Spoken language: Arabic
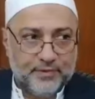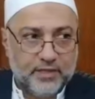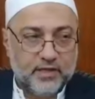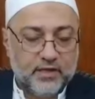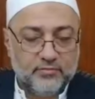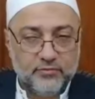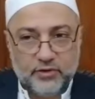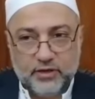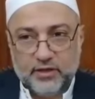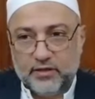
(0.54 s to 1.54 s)
الحمد
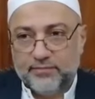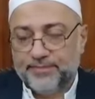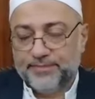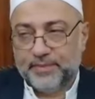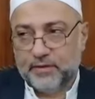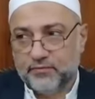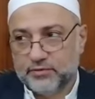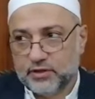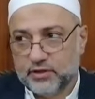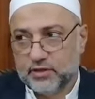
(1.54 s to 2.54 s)
لله
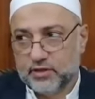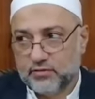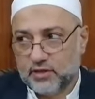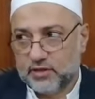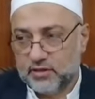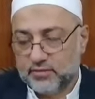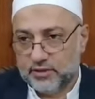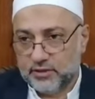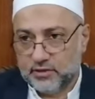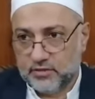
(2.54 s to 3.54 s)
وصلى الله على
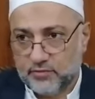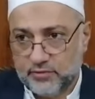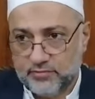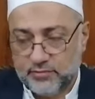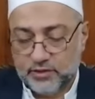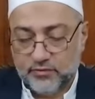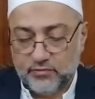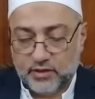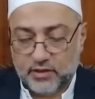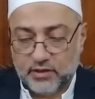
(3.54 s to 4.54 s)
نبينا محمد
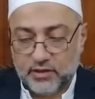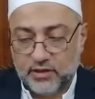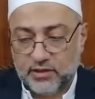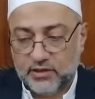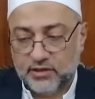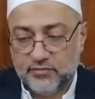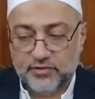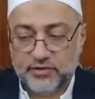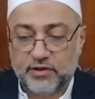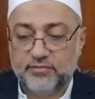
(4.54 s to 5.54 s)
وعلى آله
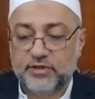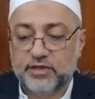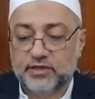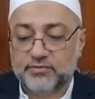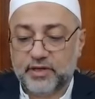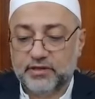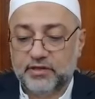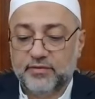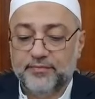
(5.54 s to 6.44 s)
وصحبه أجمعين